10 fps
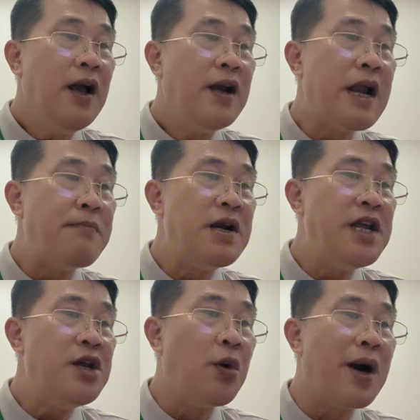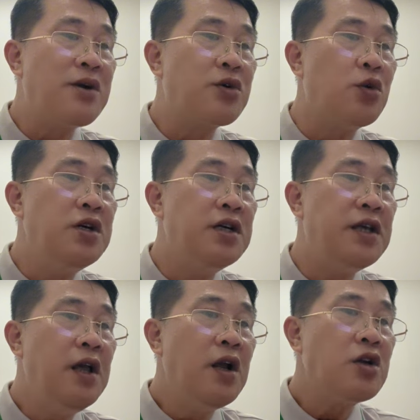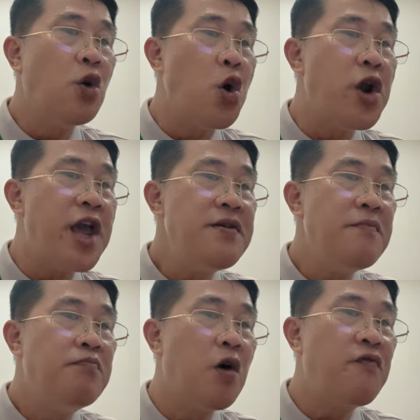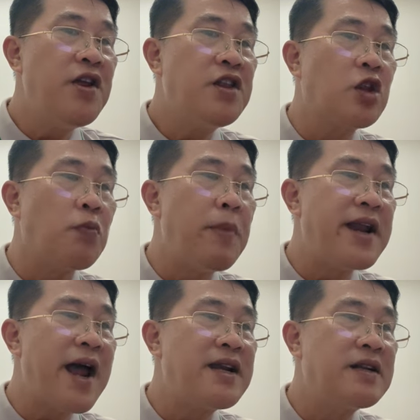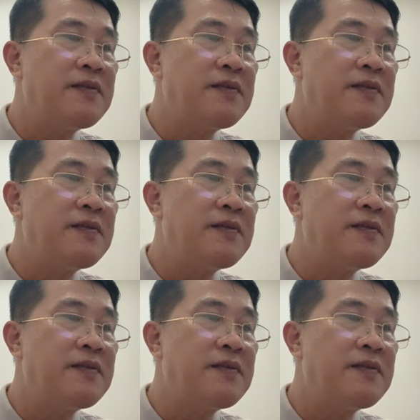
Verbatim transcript: Năm bên ly hỏa của ngươi đủ đội lấy một viên tục mệnh đan.